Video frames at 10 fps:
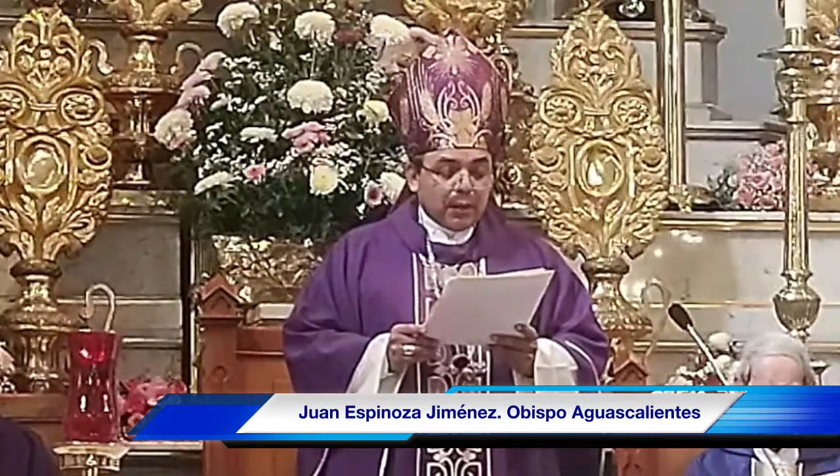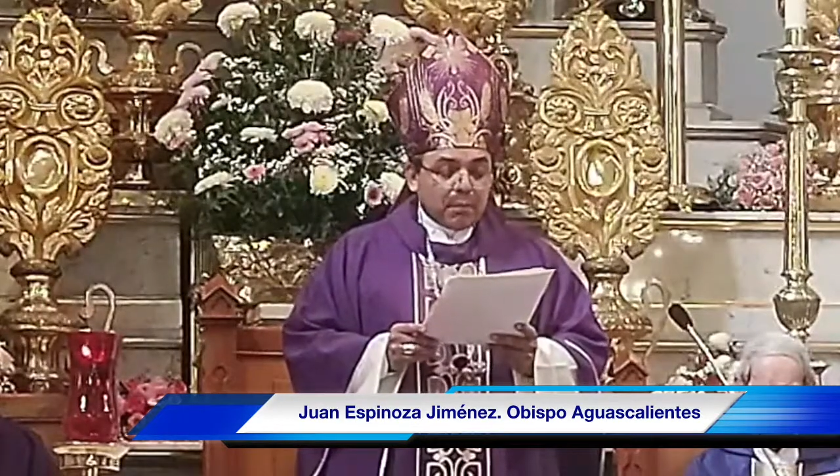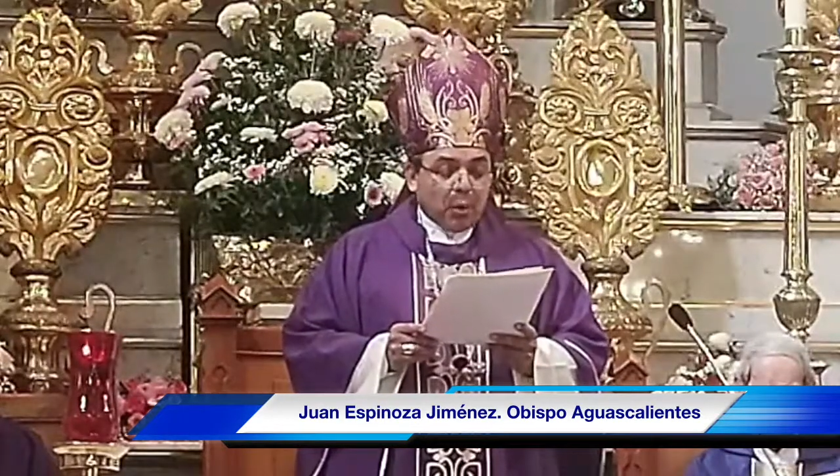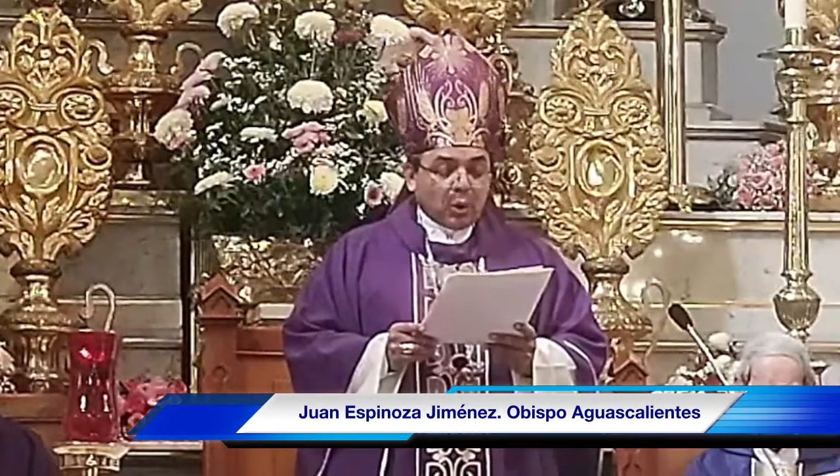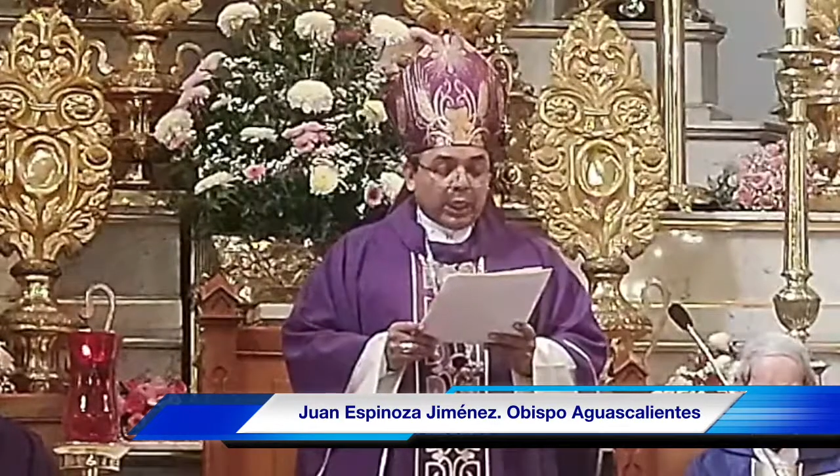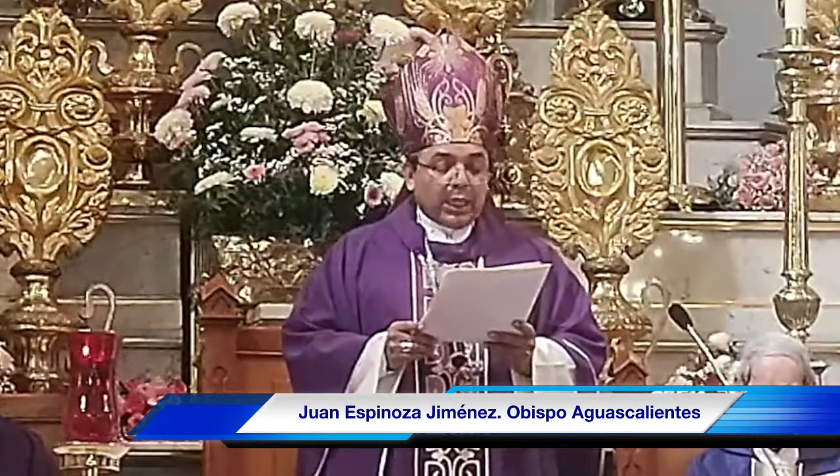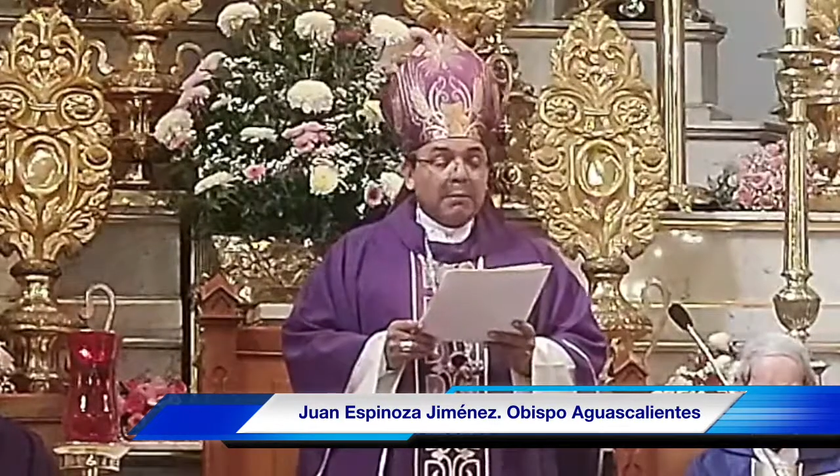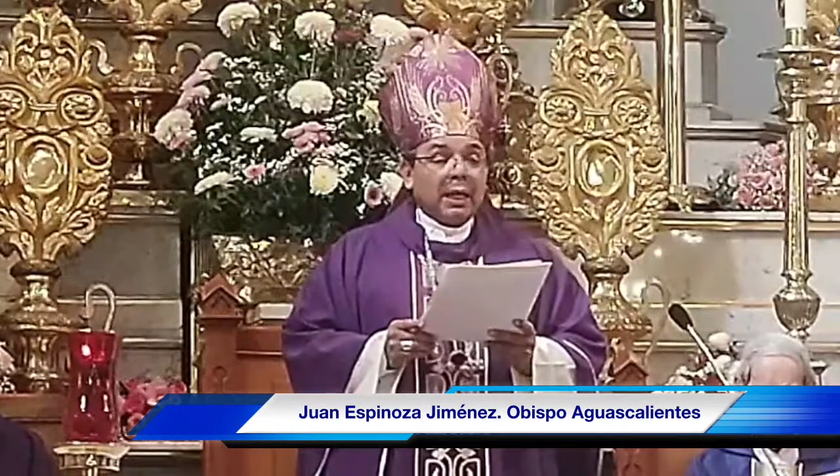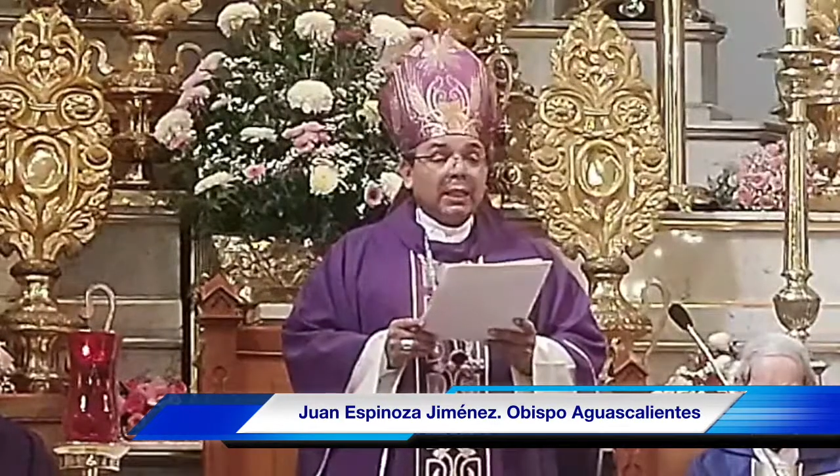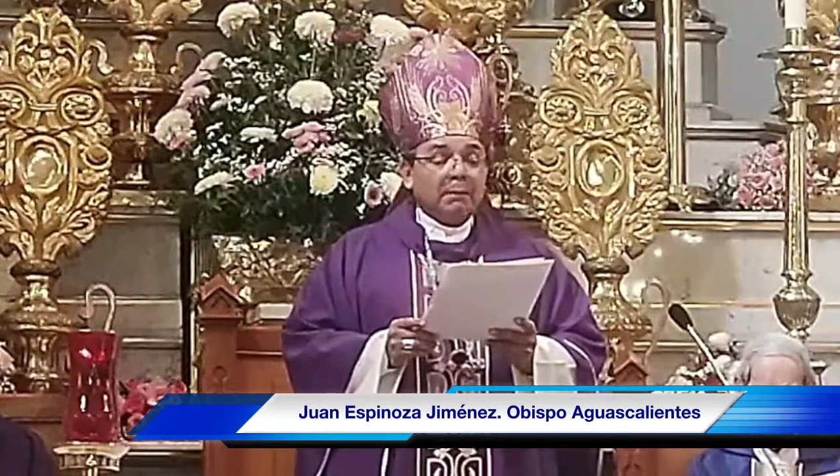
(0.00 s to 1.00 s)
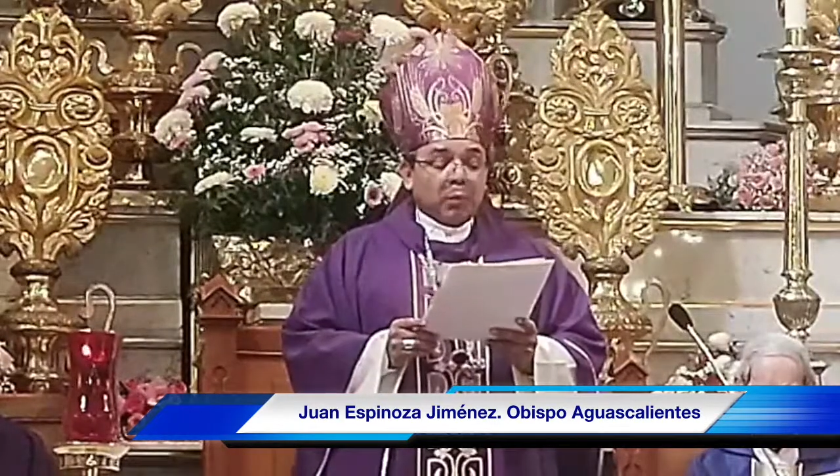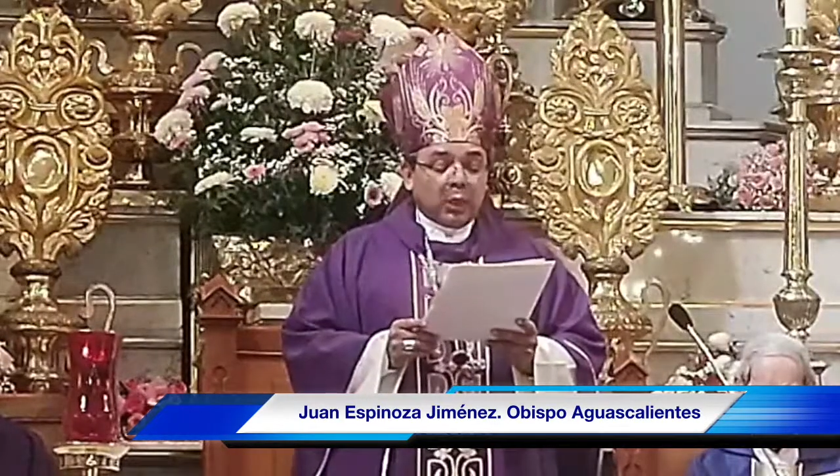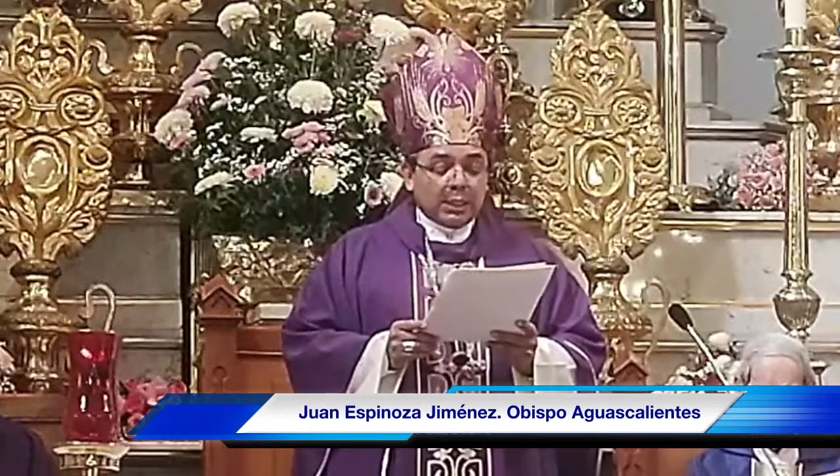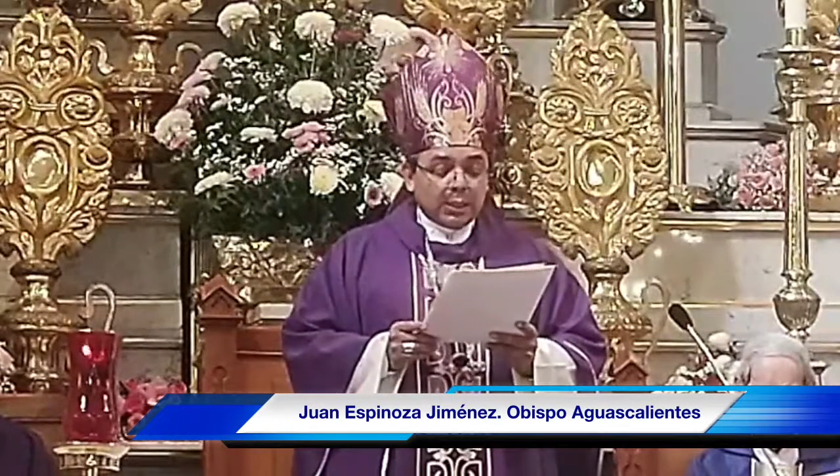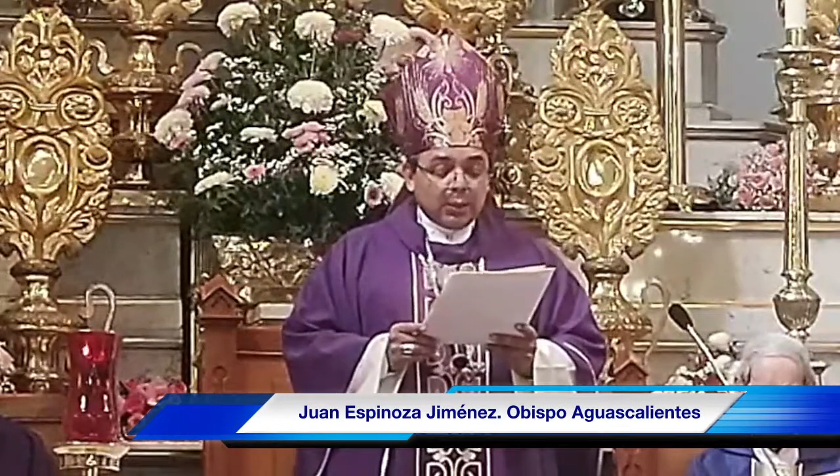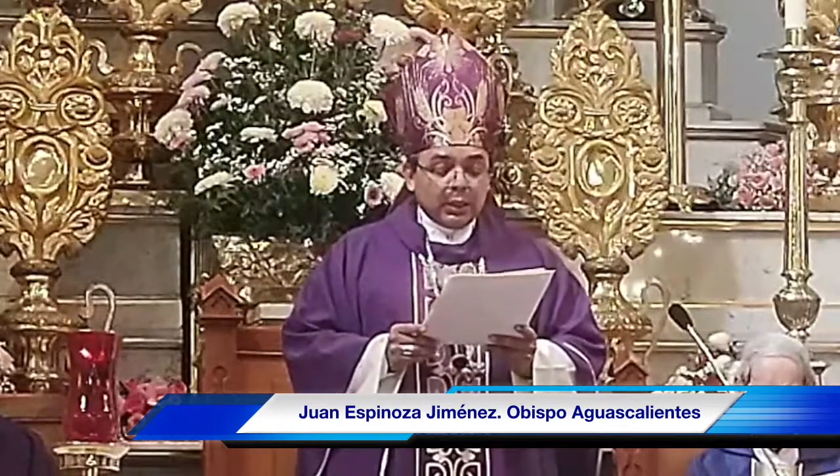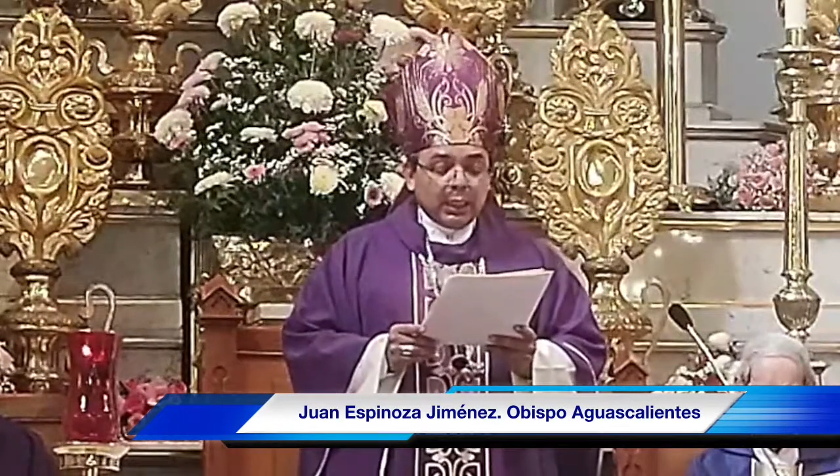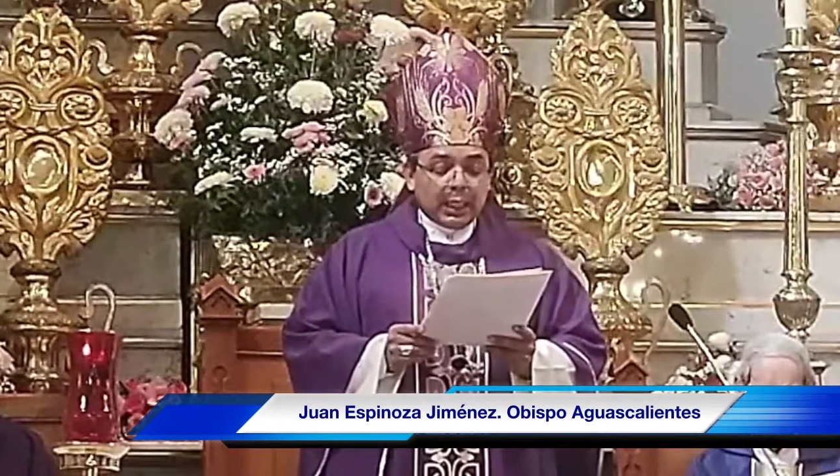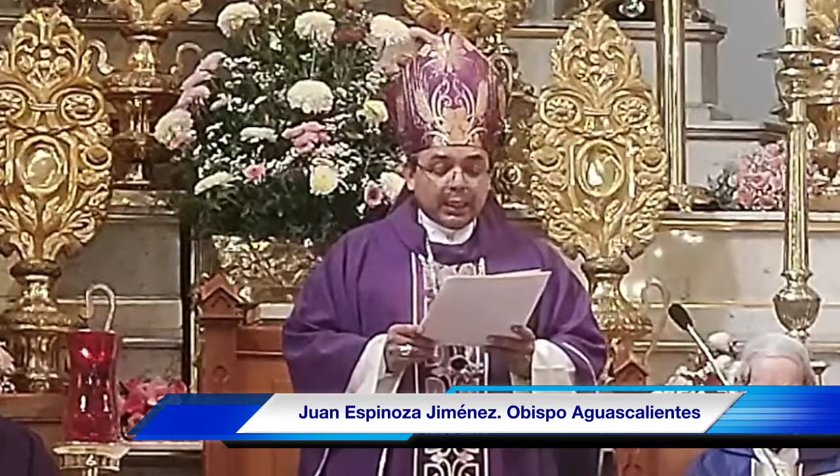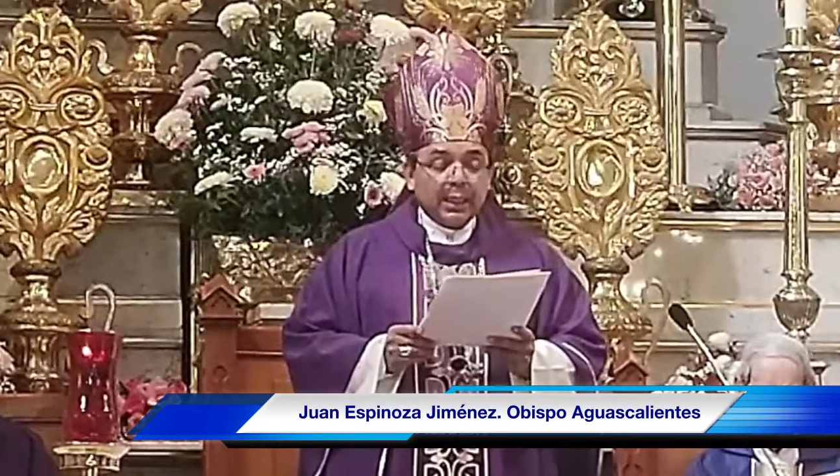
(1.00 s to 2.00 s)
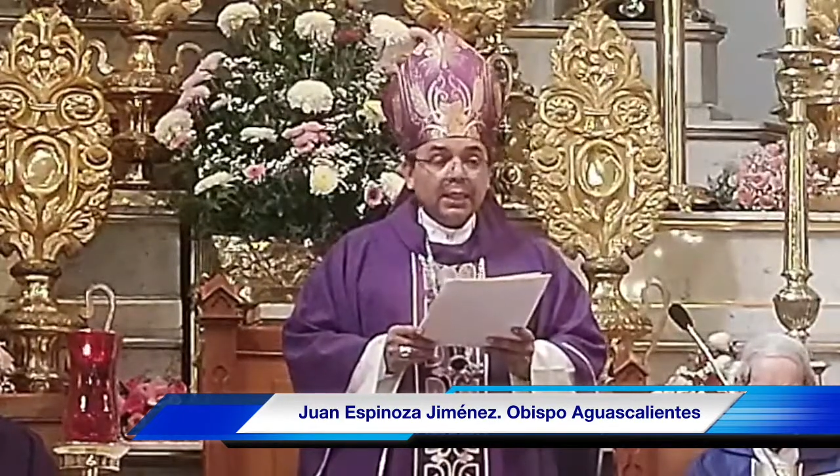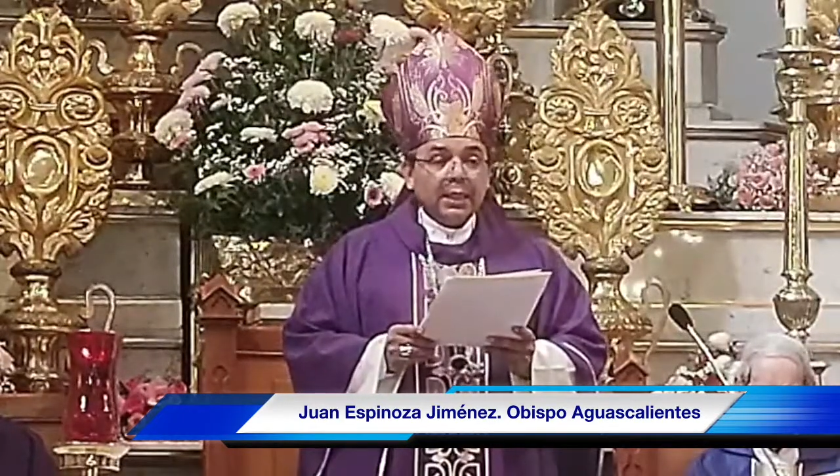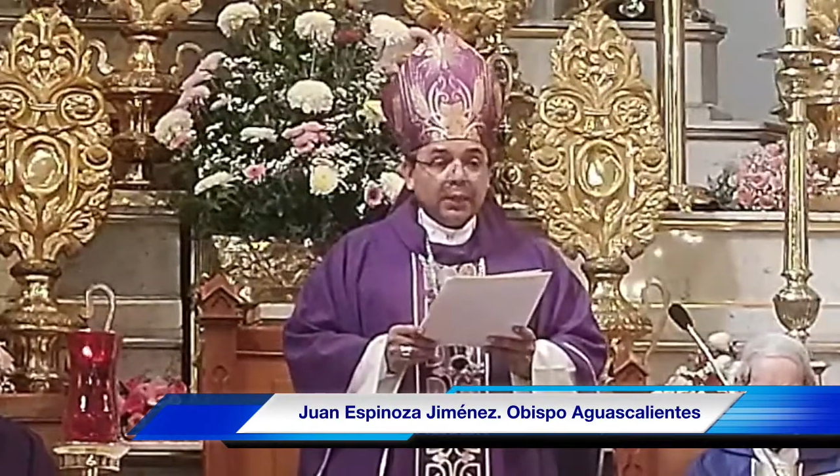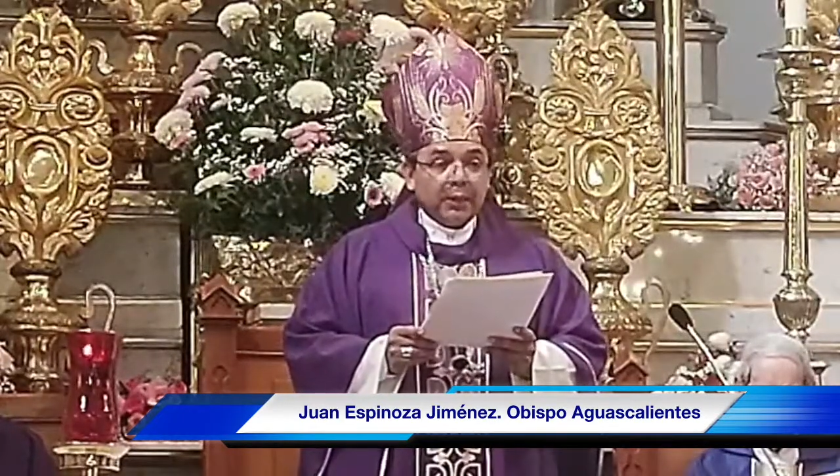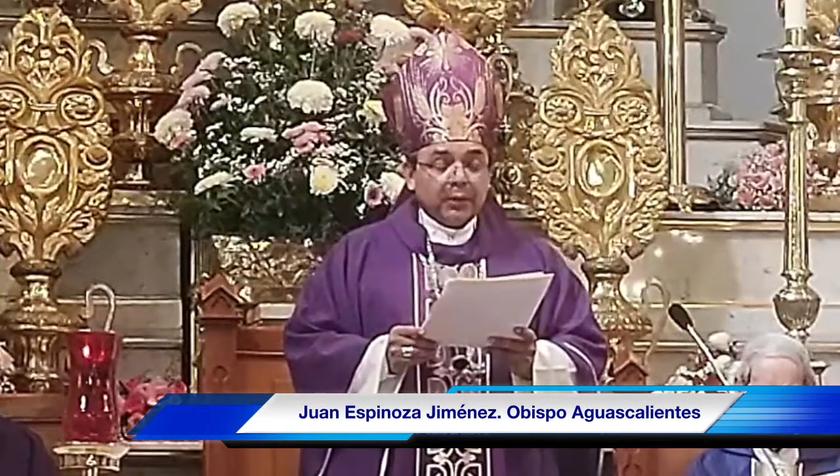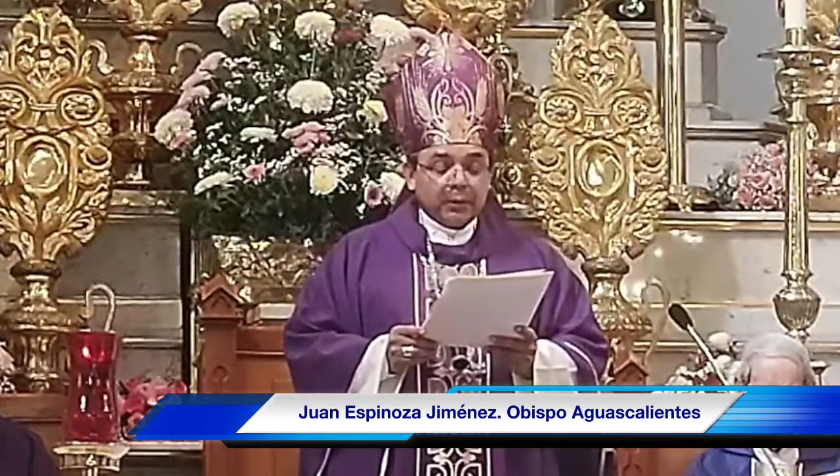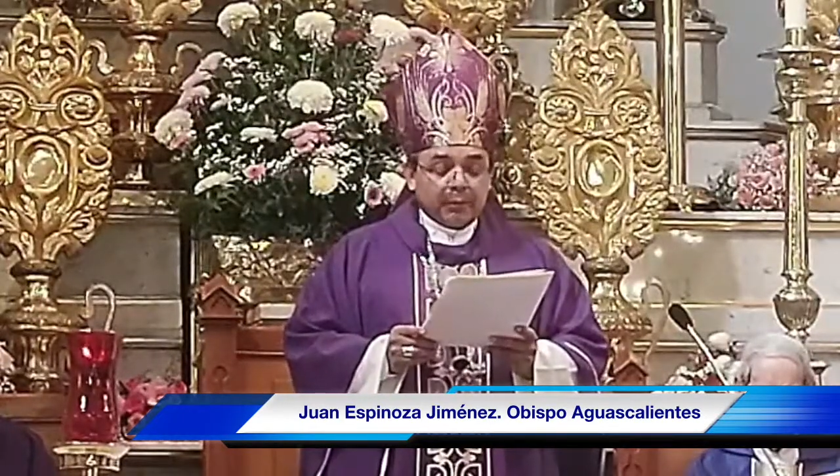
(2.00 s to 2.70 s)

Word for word: porque la manipulación de la religión,